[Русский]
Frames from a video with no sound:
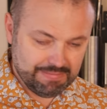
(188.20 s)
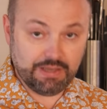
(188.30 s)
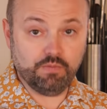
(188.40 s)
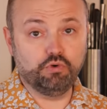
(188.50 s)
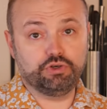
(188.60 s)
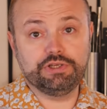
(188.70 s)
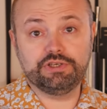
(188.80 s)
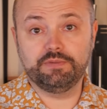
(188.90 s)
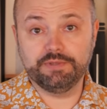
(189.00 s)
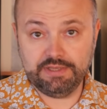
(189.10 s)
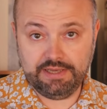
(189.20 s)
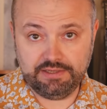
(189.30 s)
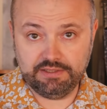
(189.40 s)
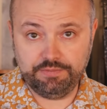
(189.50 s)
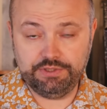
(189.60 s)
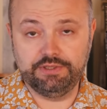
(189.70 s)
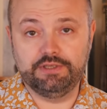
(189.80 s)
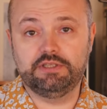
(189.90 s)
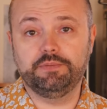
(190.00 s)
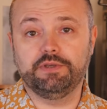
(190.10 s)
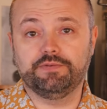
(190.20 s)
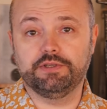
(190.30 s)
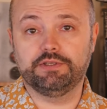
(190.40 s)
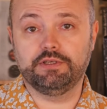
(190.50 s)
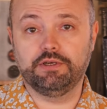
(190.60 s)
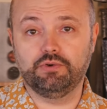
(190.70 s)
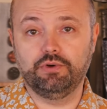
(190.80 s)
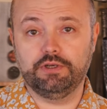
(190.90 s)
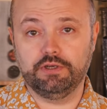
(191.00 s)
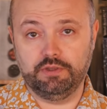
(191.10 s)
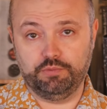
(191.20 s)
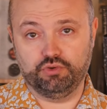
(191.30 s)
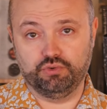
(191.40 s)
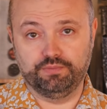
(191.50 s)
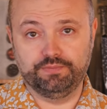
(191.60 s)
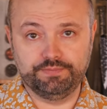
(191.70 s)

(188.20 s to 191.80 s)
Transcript: Можно даже самостоятельно замесить. Рецепт я в конце ролика напишу.